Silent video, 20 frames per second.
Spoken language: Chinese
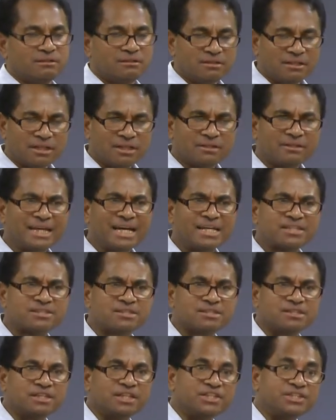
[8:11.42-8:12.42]
那大
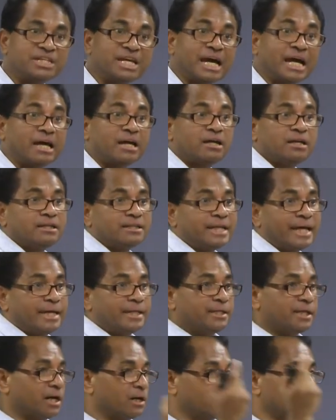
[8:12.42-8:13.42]
司机的家
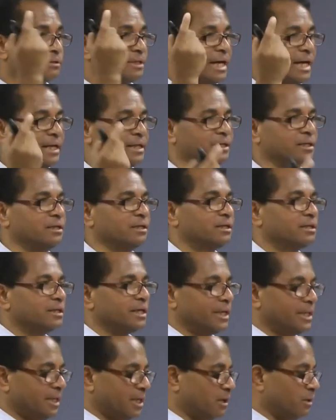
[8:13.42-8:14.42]
带到哪里？
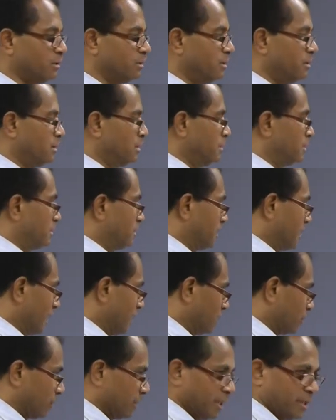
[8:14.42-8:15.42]
带到
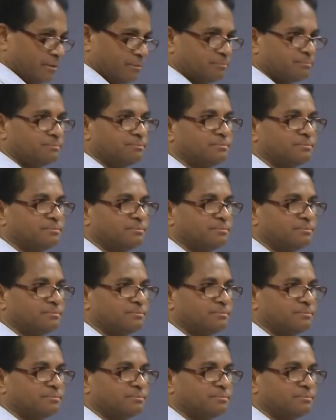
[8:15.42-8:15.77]
黑罗德。